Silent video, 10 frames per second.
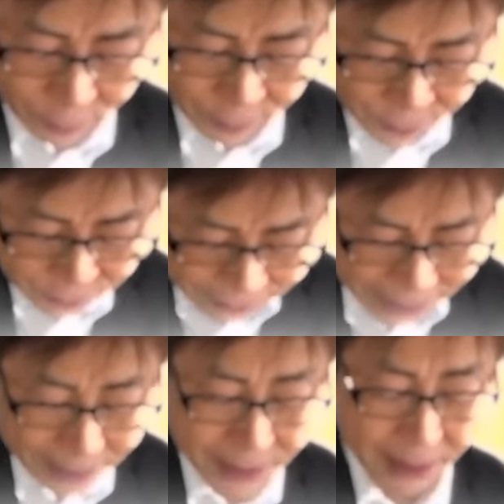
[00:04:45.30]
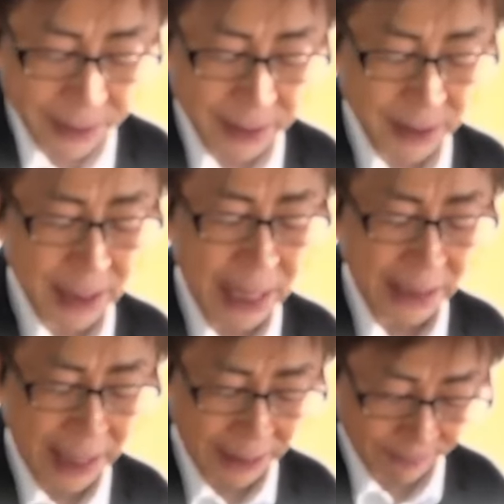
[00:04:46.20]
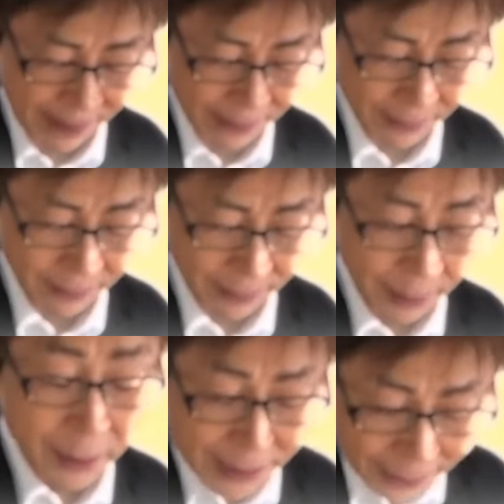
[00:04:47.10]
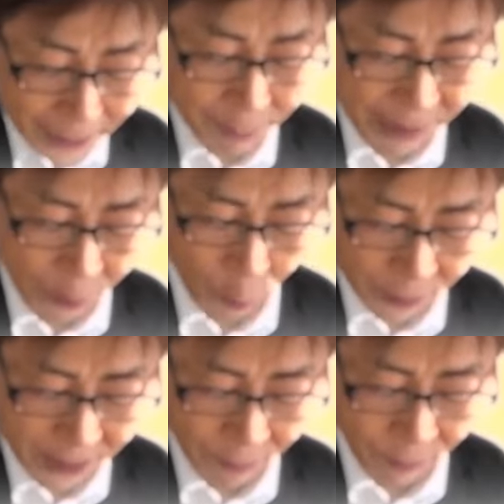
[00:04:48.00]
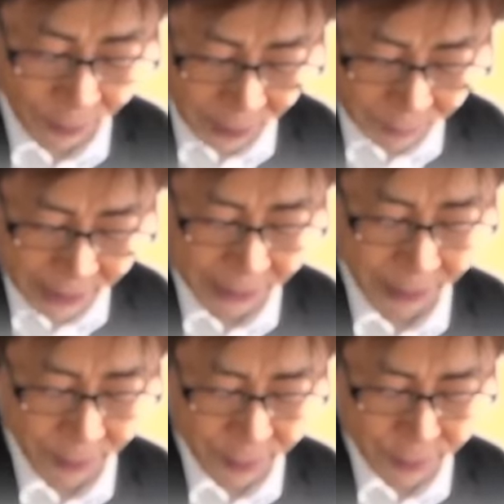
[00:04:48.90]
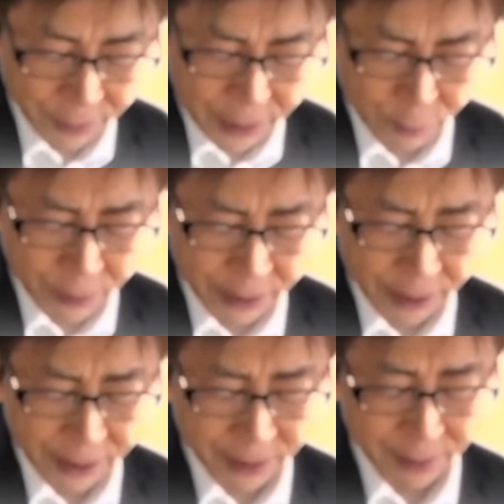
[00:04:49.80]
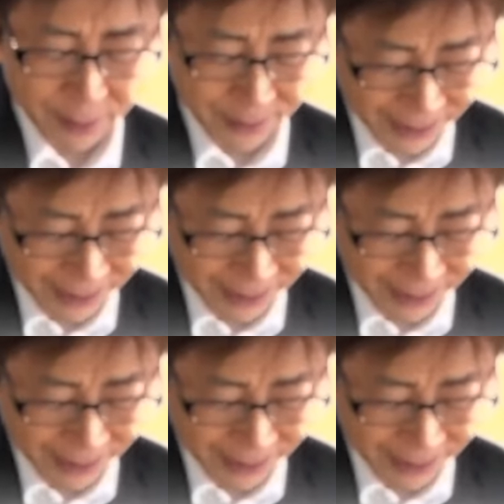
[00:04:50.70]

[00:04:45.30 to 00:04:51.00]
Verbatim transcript: 男は別に驚いたような顔もしなかった。たとえそれ